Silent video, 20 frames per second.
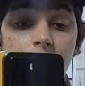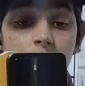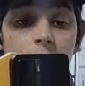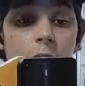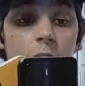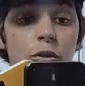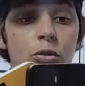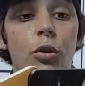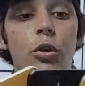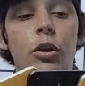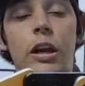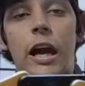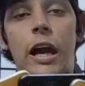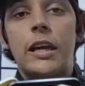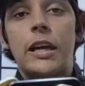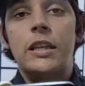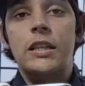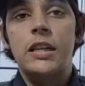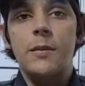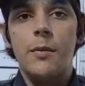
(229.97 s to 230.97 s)
एक सौ
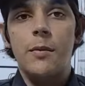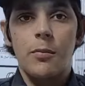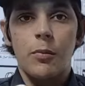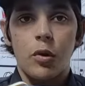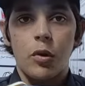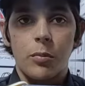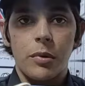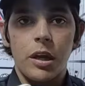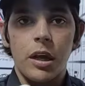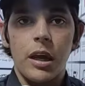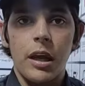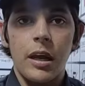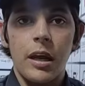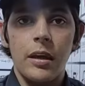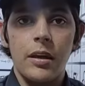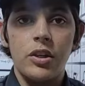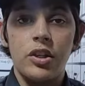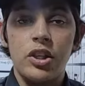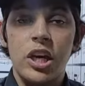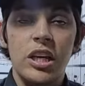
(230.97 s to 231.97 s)
अट्ठाईस जी बी मोमरी
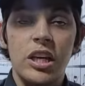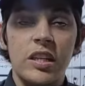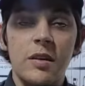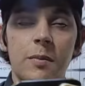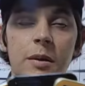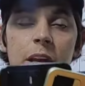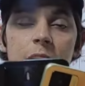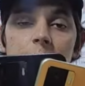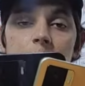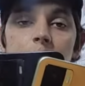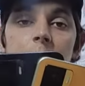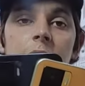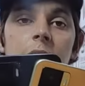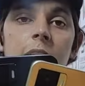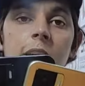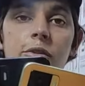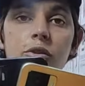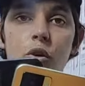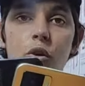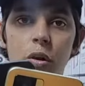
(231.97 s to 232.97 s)
है छः जी बी रैम है
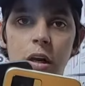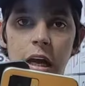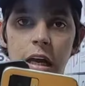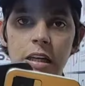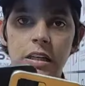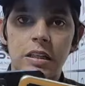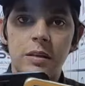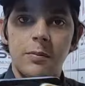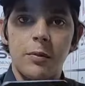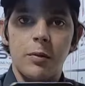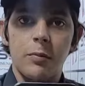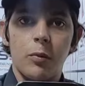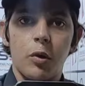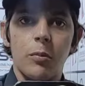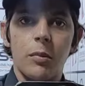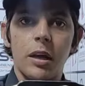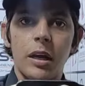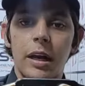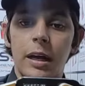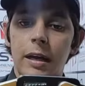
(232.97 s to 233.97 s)
एक सौ अट्ठाईस जी बी
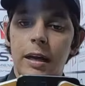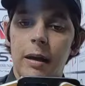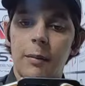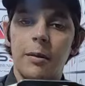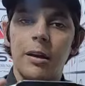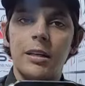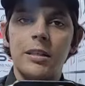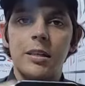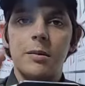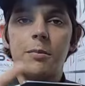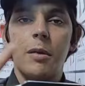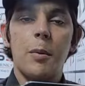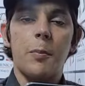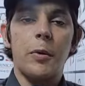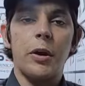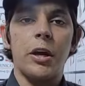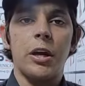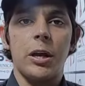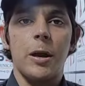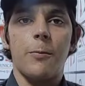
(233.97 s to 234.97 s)
मोमरी है डबल सिम है
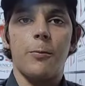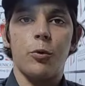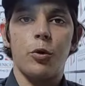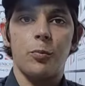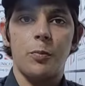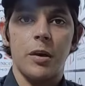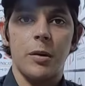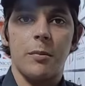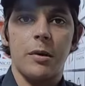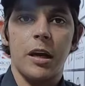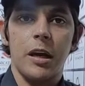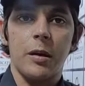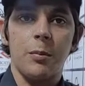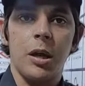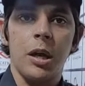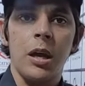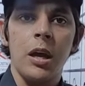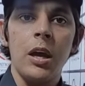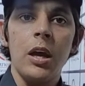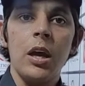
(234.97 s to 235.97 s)
पी टी प्रूफ है इमरान
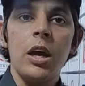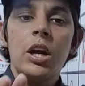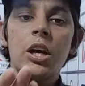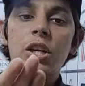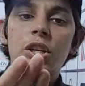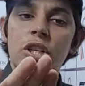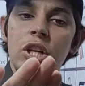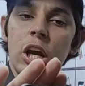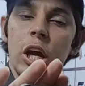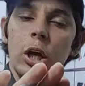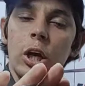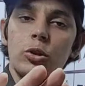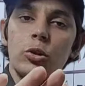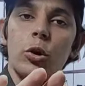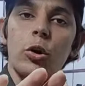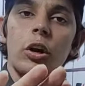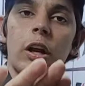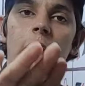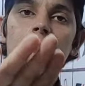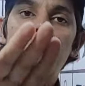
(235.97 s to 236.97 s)
भाई छः एक
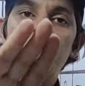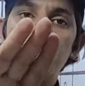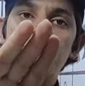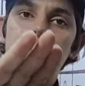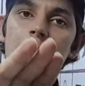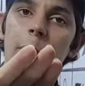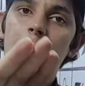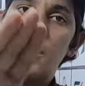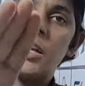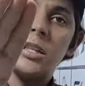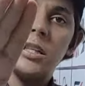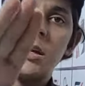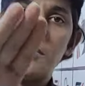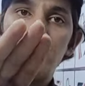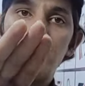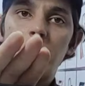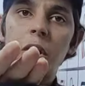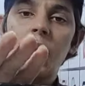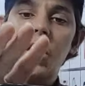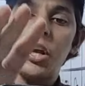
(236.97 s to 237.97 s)
सौ अट्ठाईस डबल सिम
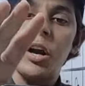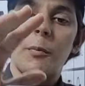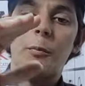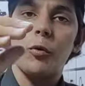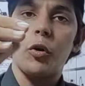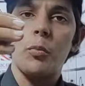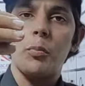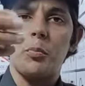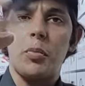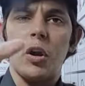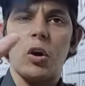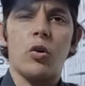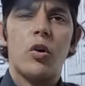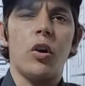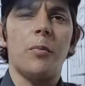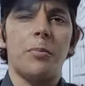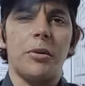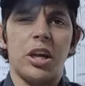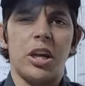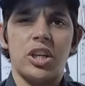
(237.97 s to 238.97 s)
पी टी प्रूफ बिल्कुल
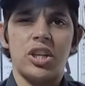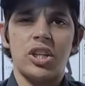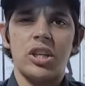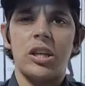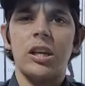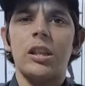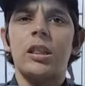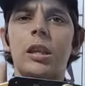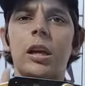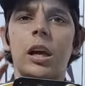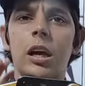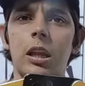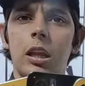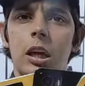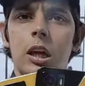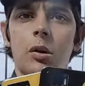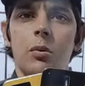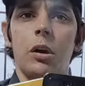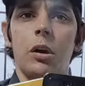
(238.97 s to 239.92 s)
फ्रेश कितने का देने